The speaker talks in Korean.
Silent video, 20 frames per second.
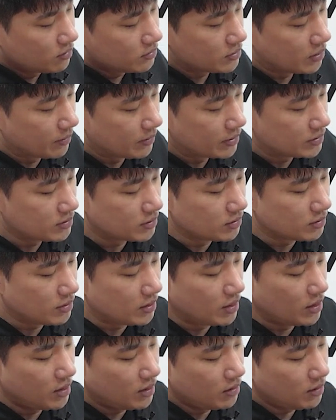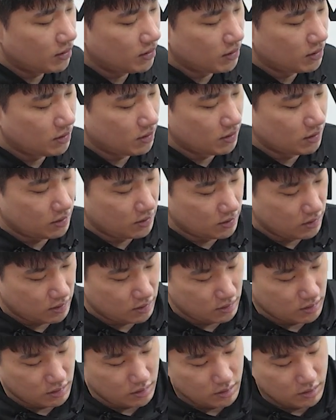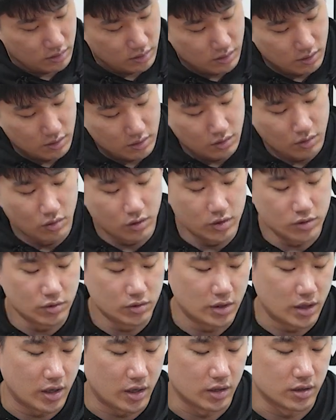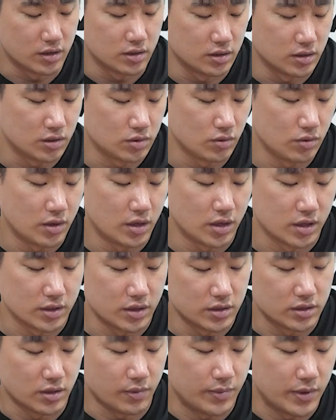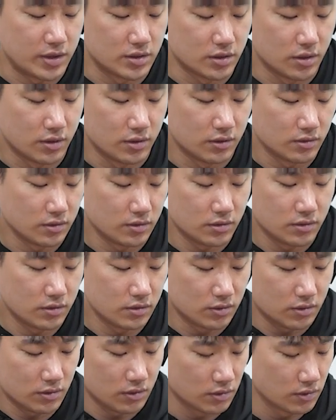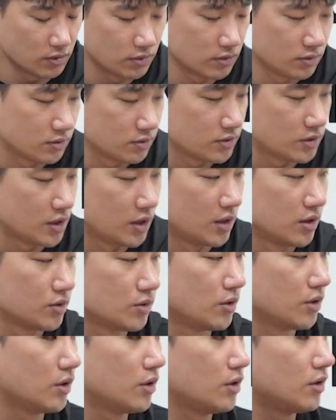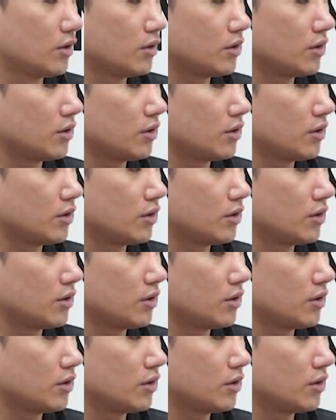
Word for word: 잡았을 때 호리존탈 같은데 손가락 살짝 빼서 잘라줘요.